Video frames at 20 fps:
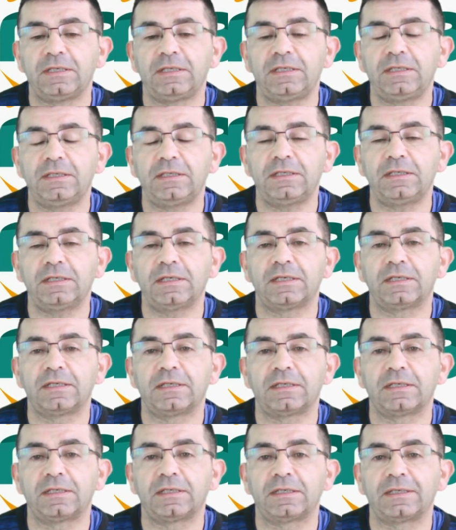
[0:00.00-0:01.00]
y
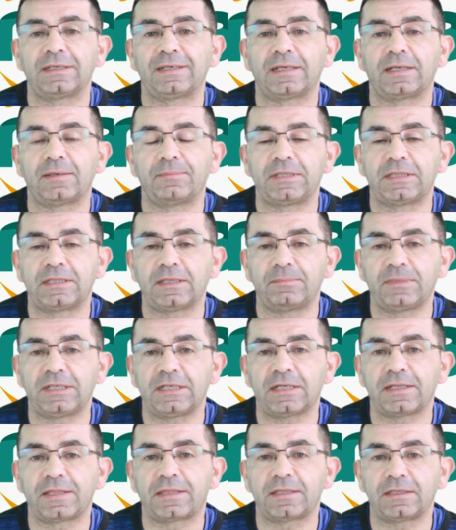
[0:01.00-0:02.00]
eh, la
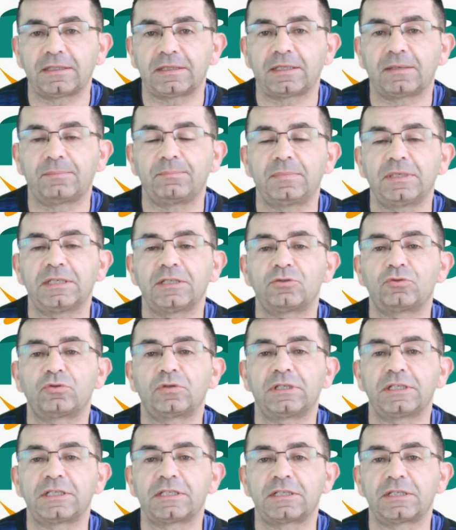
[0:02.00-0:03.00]
vitamina C también
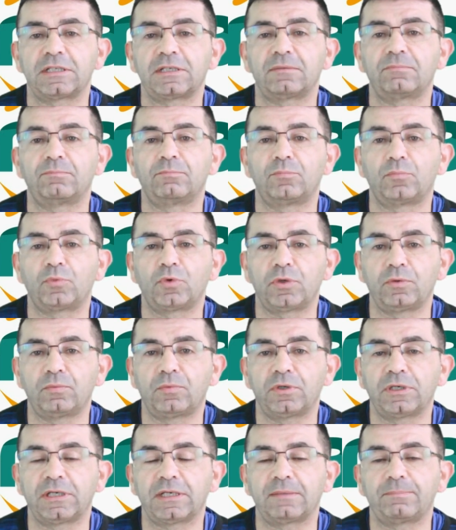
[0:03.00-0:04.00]
suele ser muy
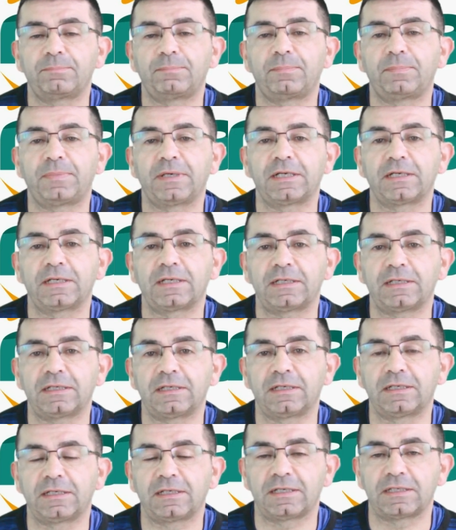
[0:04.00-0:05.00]
buena
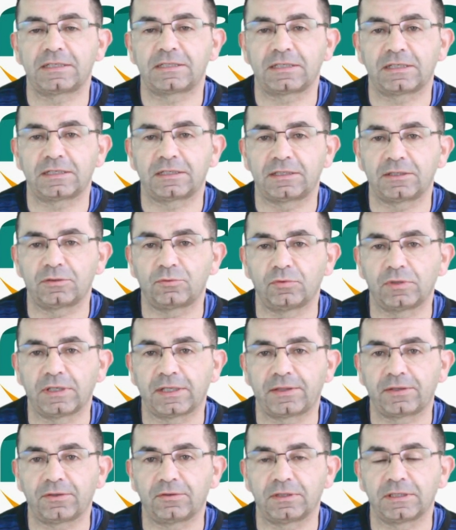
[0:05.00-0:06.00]
para las
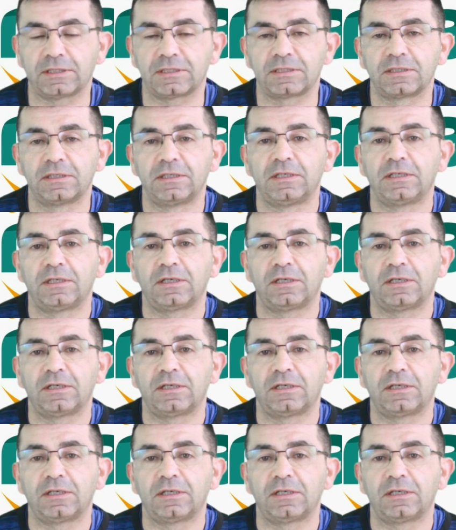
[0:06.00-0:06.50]
articulaciones.